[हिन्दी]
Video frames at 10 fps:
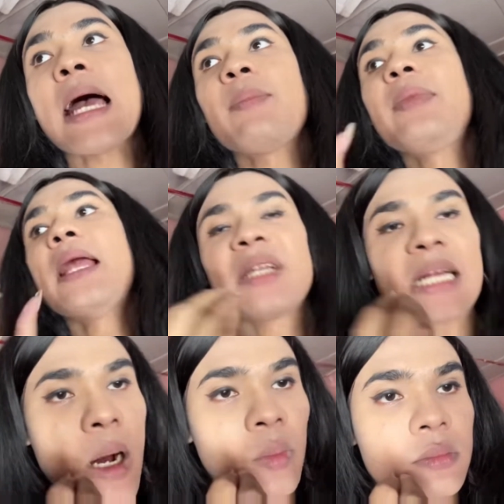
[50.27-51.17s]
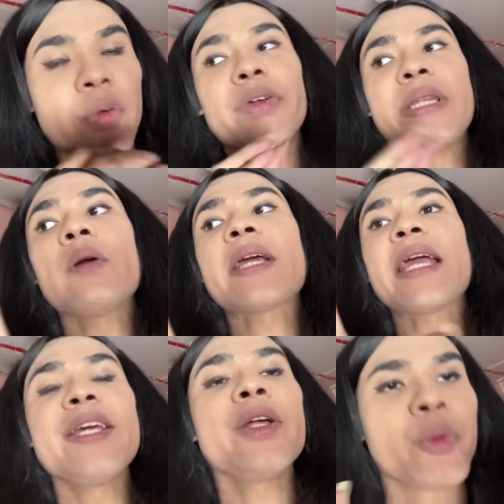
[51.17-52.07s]
आप लेमन खाओ विदाउट
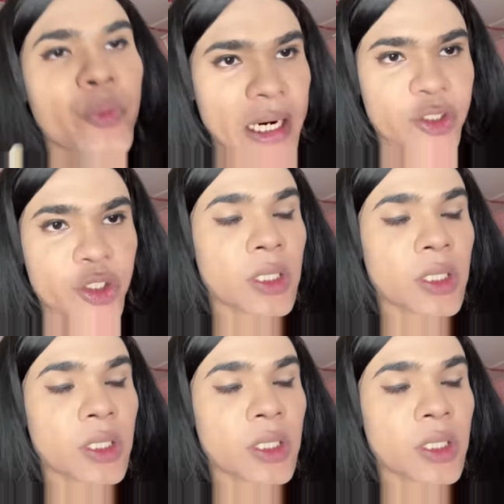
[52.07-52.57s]
एनी रिएक्शन